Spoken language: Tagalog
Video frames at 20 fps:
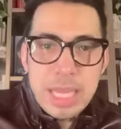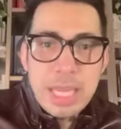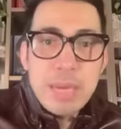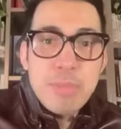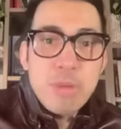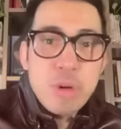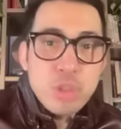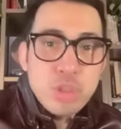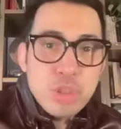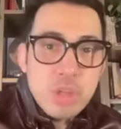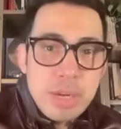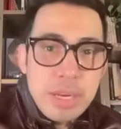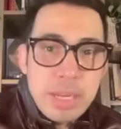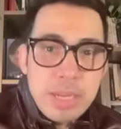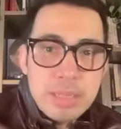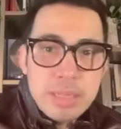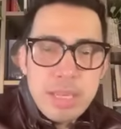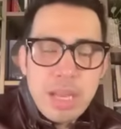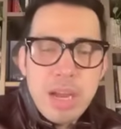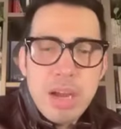emotional
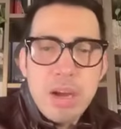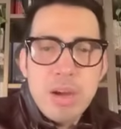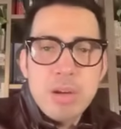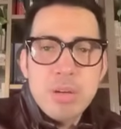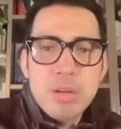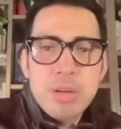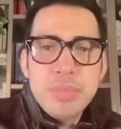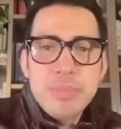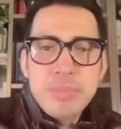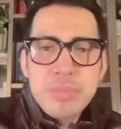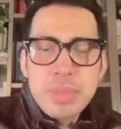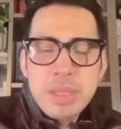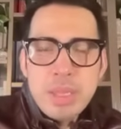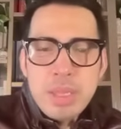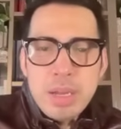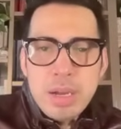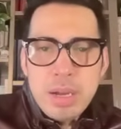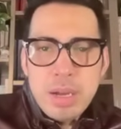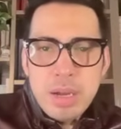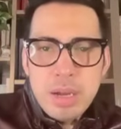lang tao
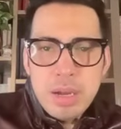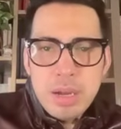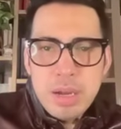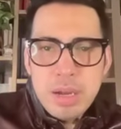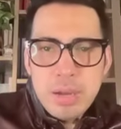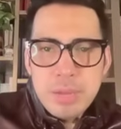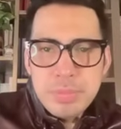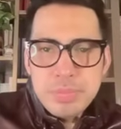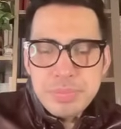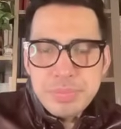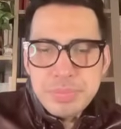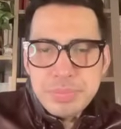um,